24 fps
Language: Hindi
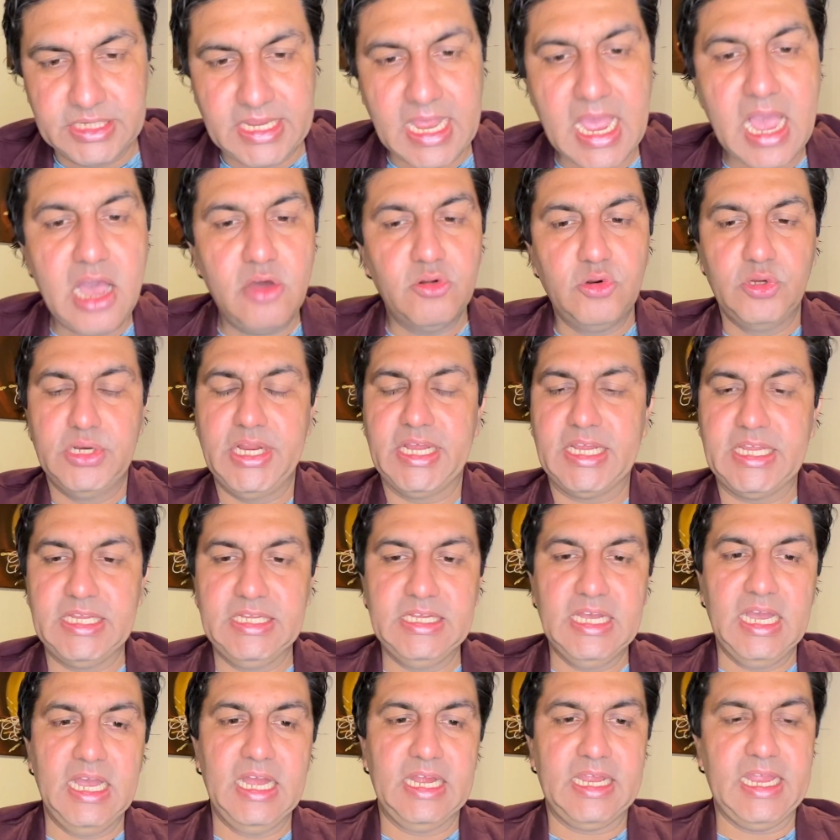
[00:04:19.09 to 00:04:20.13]
क्या उन्होंने
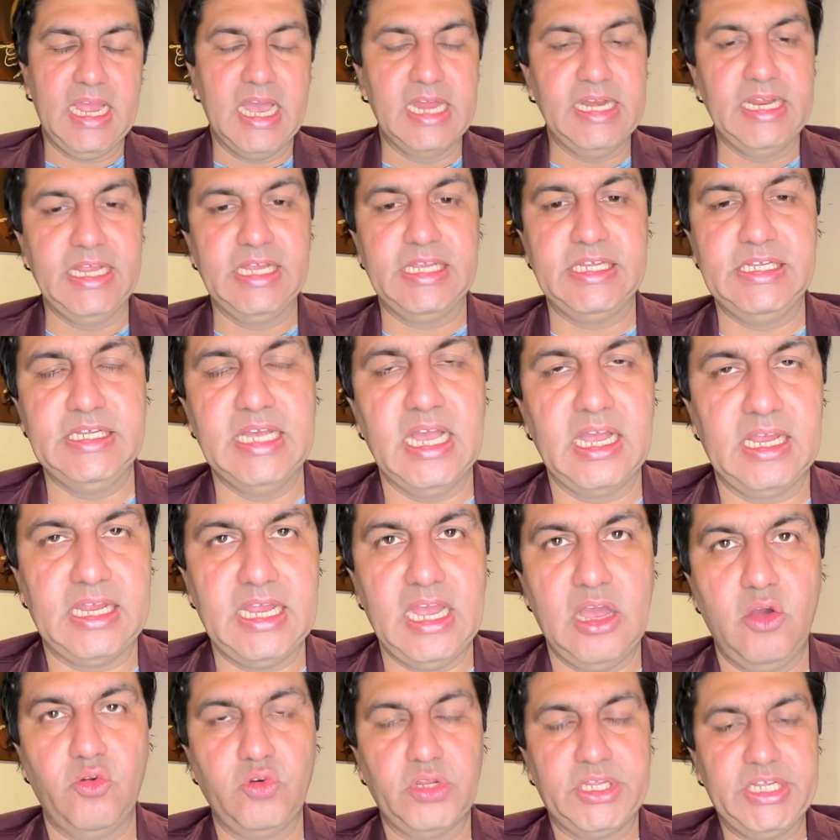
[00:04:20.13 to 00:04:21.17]
किया क्या नहीं किया
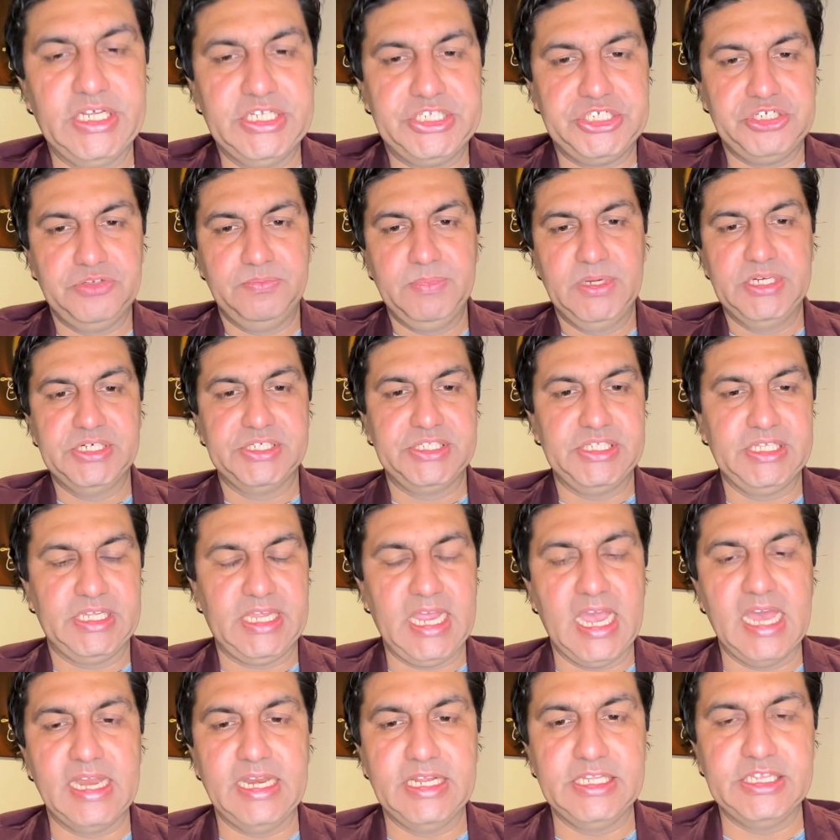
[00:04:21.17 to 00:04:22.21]
क्या उनकी अचीवमेंट्स थी
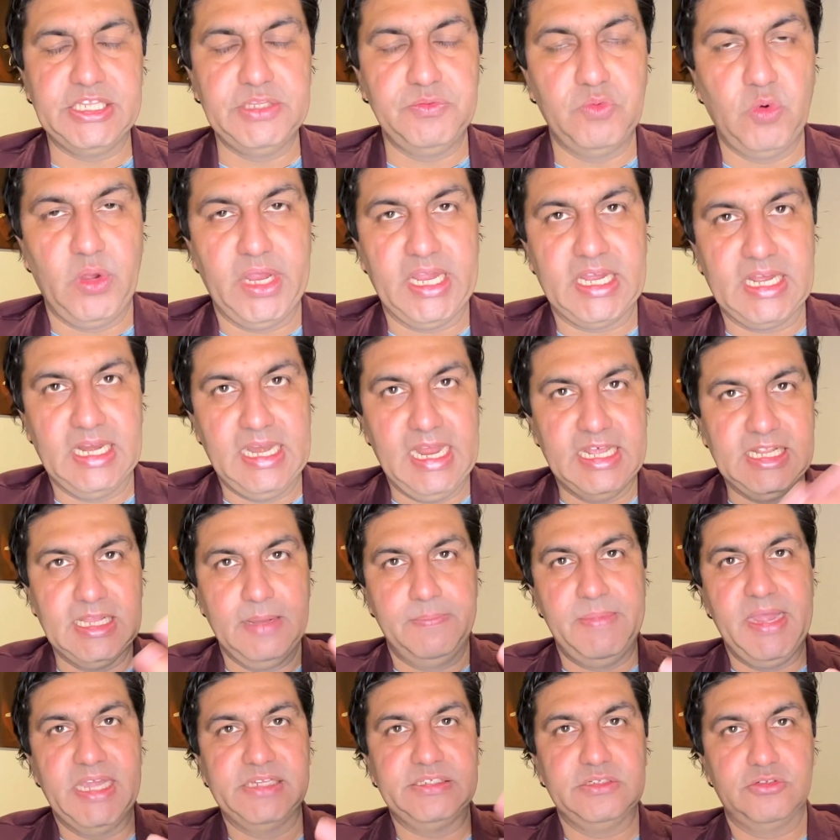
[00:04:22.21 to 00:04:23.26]
क्या नहीं थी वो एक
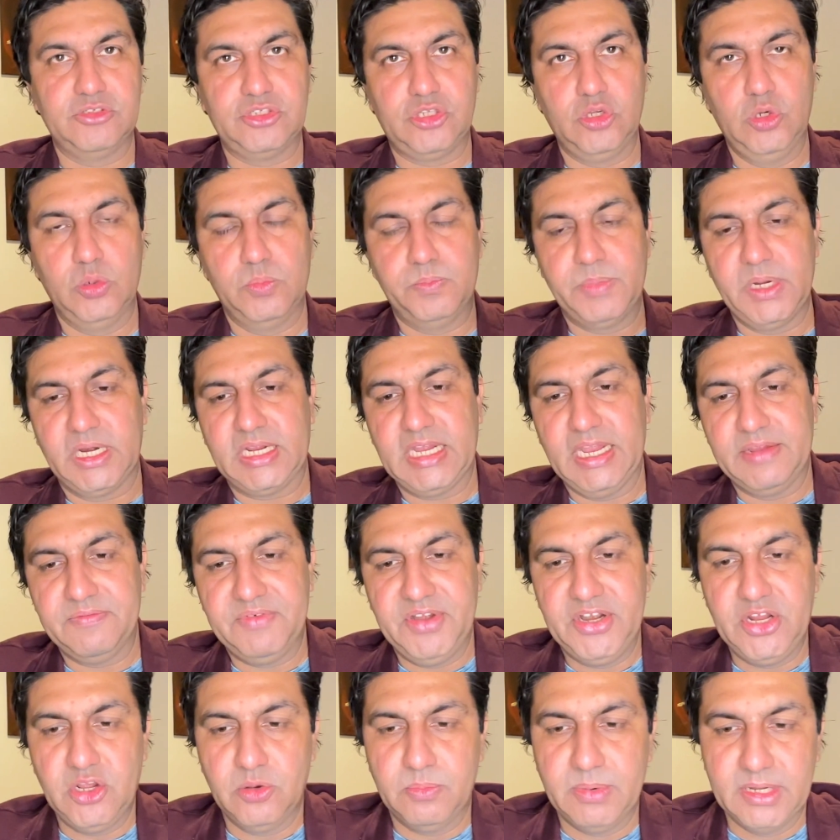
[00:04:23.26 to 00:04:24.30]
अलहदा बहस है उसके ऊपर कई
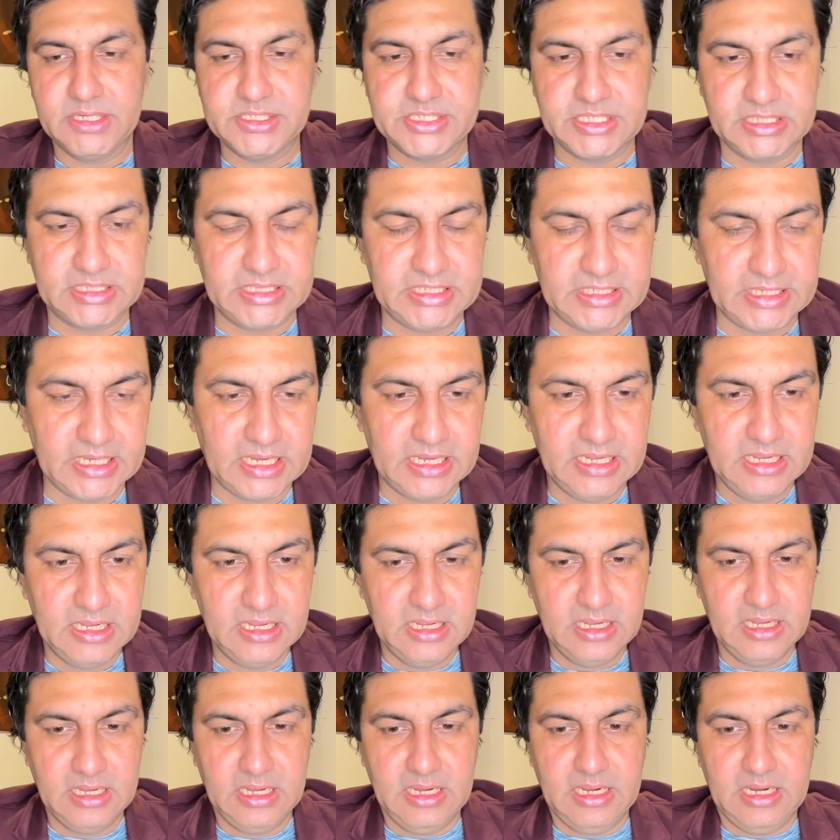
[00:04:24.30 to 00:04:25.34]
वीडियो बन सकती हैं
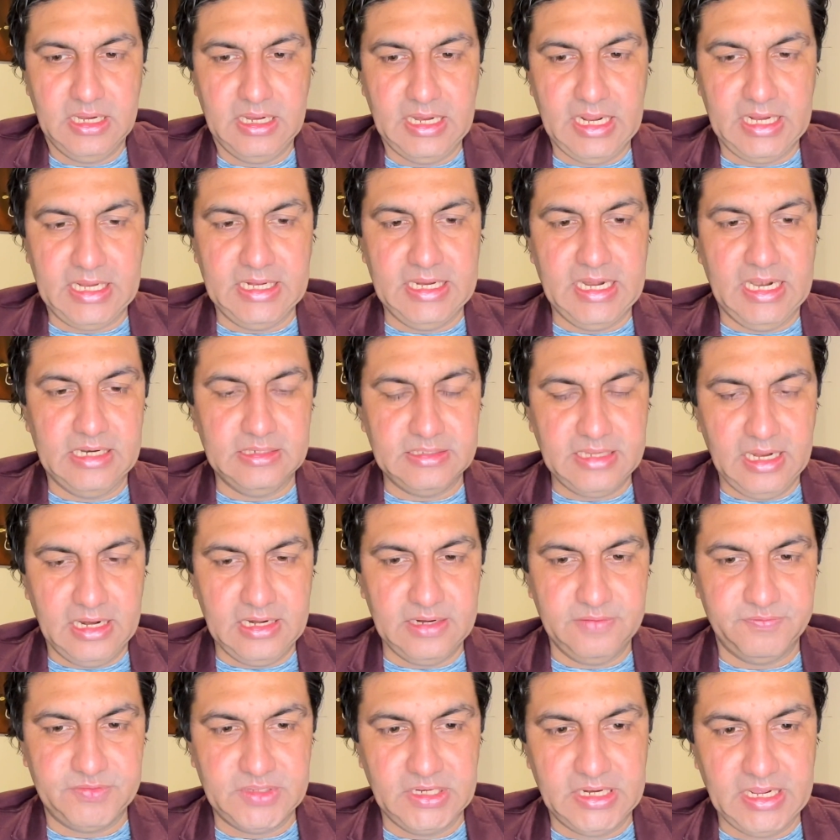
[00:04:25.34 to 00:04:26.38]
लेकिन एट द
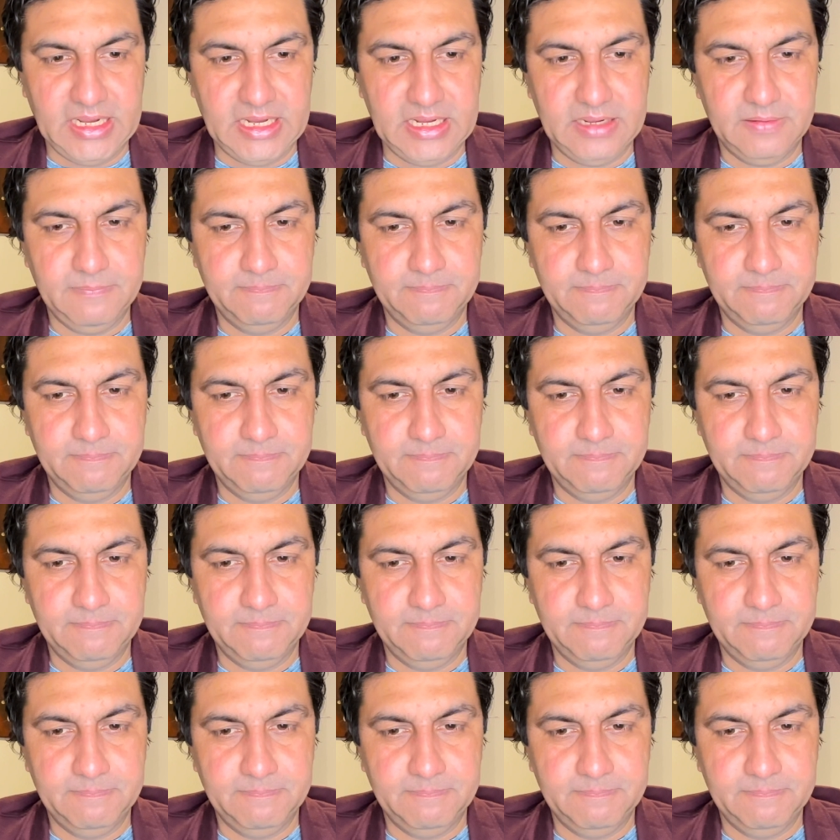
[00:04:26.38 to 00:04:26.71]
एंड ऑफ द डे